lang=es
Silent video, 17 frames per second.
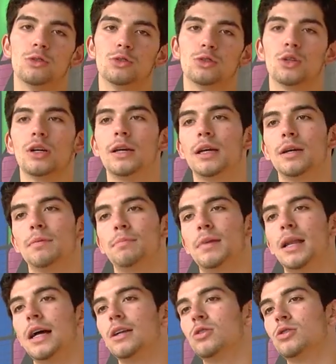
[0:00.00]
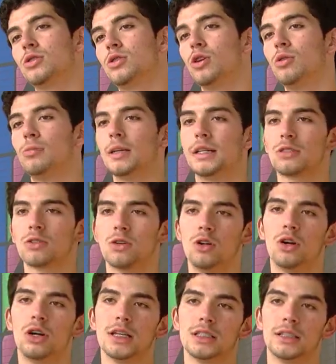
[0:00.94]
uso de planos, sombras,
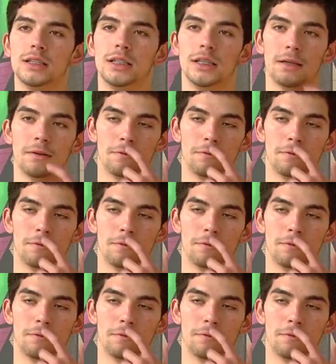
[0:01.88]
colores y